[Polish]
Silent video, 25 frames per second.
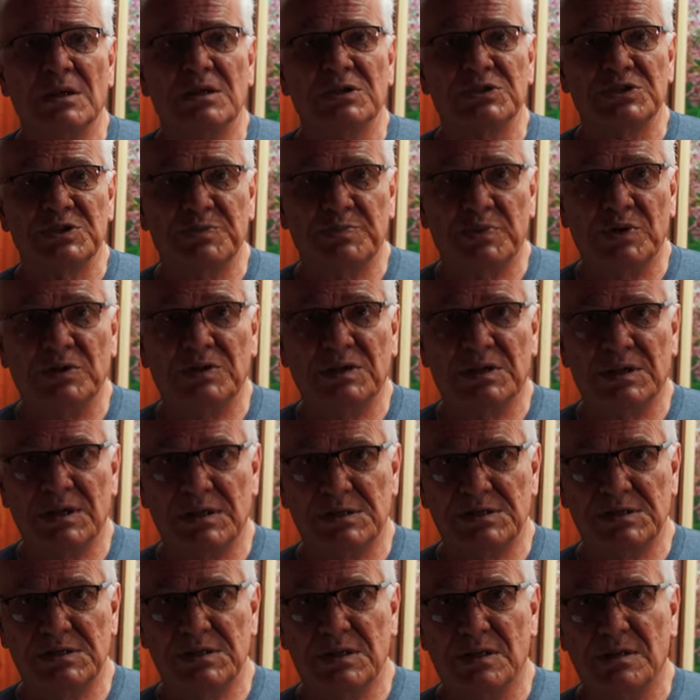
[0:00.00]

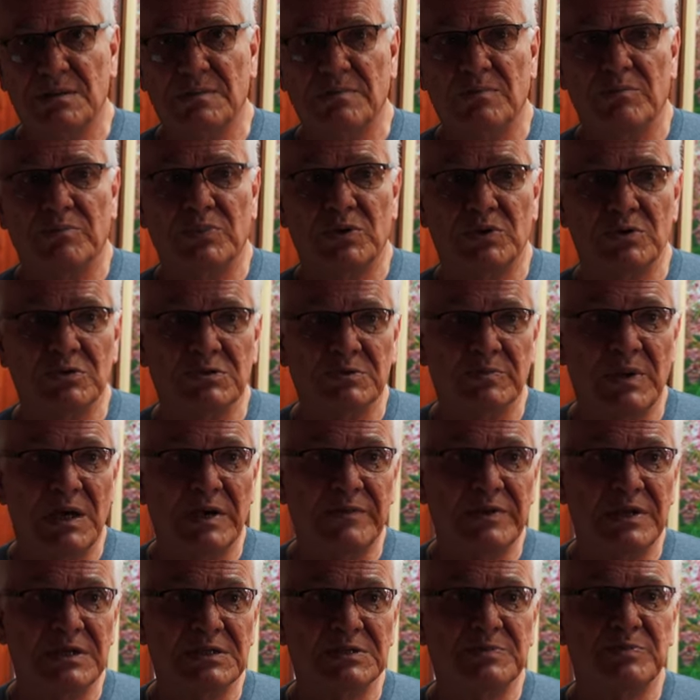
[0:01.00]
spotkać się,
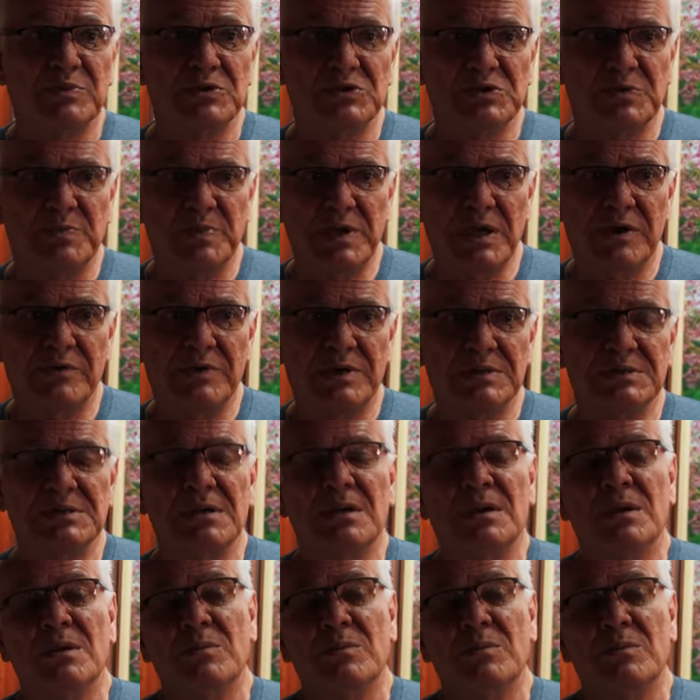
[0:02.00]
porozmawiać, pośpiewać,